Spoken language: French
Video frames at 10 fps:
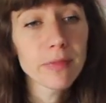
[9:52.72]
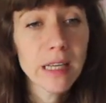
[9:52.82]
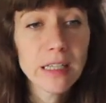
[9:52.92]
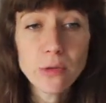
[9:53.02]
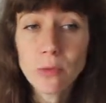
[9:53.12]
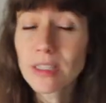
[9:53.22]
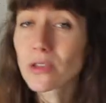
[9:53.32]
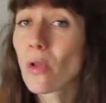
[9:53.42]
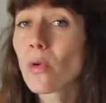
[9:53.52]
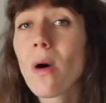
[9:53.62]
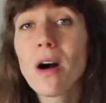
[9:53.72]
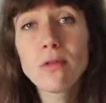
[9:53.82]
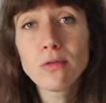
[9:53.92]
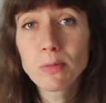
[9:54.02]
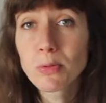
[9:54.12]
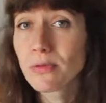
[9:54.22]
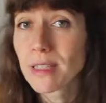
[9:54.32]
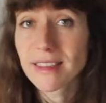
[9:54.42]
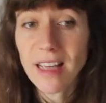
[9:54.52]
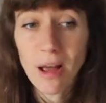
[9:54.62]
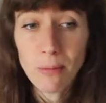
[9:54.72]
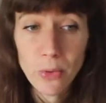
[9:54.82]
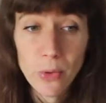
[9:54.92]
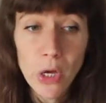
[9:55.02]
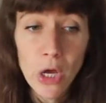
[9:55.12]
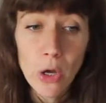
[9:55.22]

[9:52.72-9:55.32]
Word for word: quels sont les endroits où vous pouvez être un peu